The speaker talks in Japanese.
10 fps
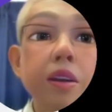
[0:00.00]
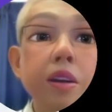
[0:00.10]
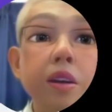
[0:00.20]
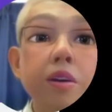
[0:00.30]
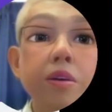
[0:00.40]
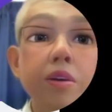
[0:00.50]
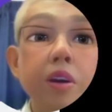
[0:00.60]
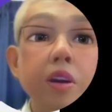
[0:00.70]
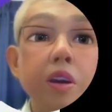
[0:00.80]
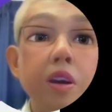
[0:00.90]
で、こ
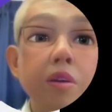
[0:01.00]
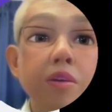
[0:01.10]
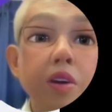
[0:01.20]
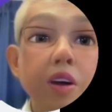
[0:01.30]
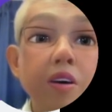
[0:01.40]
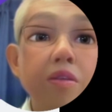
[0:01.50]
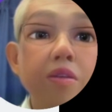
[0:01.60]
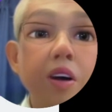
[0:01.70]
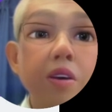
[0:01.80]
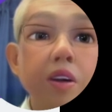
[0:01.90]
れで、まあ、ナンバー